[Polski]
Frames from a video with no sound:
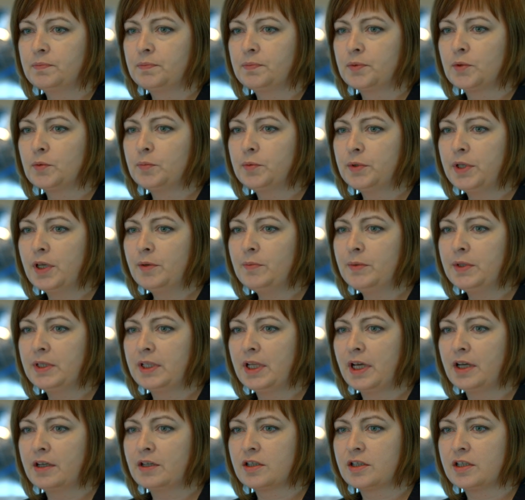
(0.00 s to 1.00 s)
Próbujemy
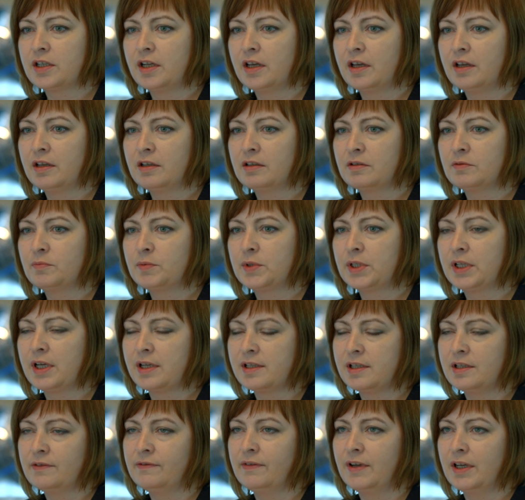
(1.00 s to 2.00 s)
także
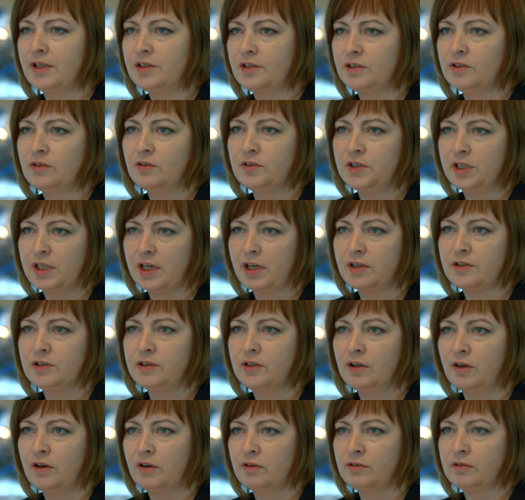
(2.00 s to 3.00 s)
przekazywać i docierać
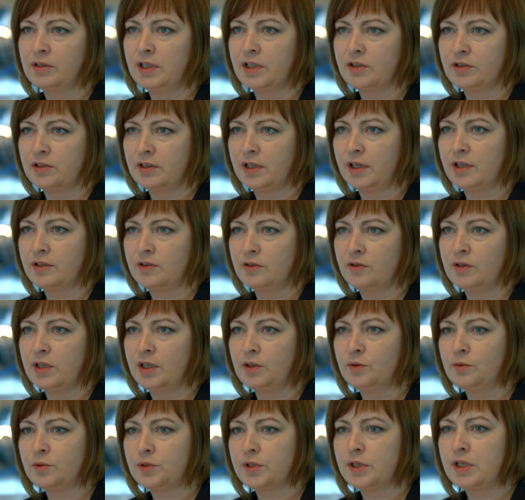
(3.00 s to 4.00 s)
do naszych
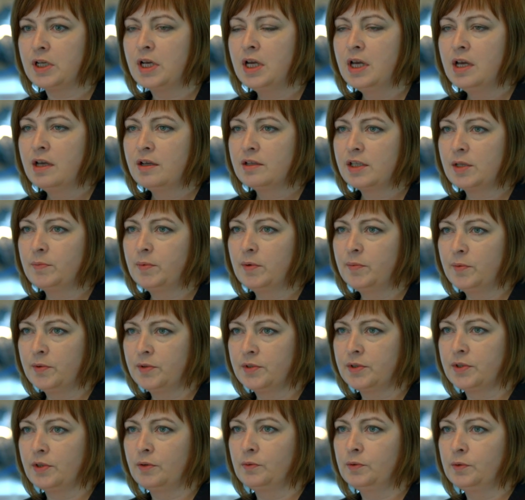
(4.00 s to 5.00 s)
akcjonariuszy za
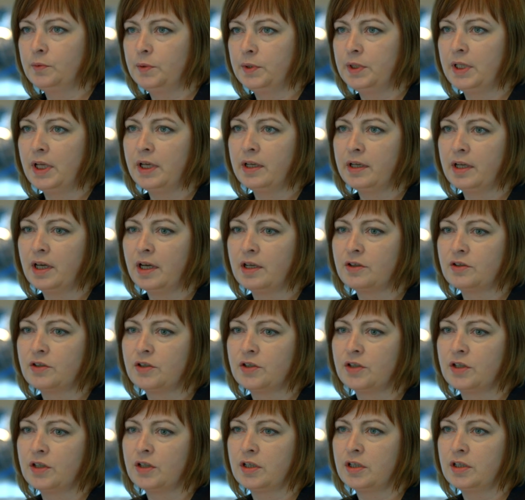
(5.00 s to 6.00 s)
pomocą Twittera
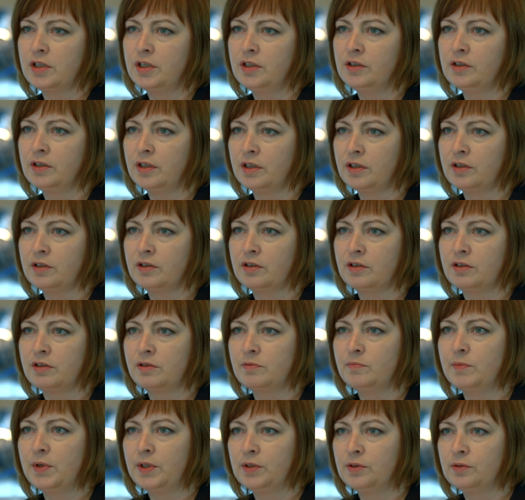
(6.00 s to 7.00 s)
czy innych
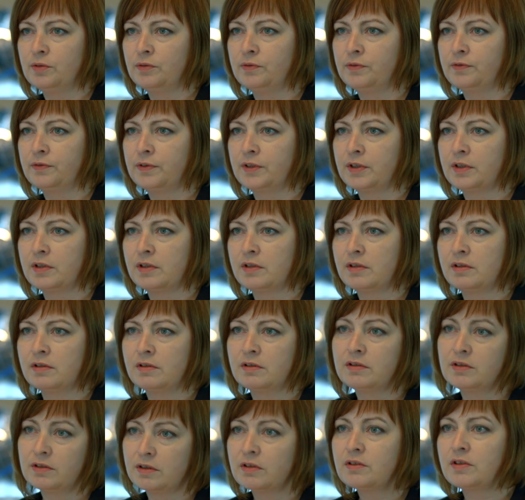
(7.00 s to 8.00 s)
y, mediów,
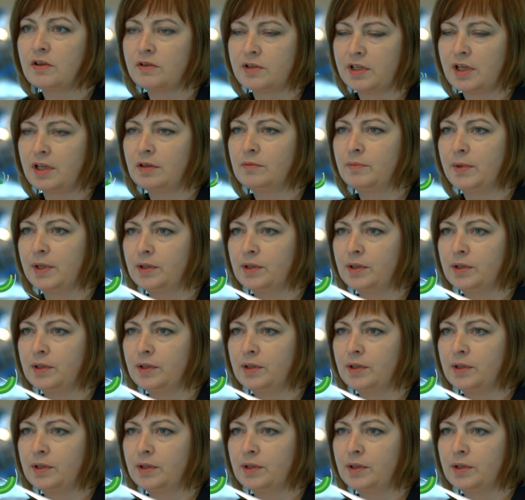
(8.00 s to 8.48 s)
y, social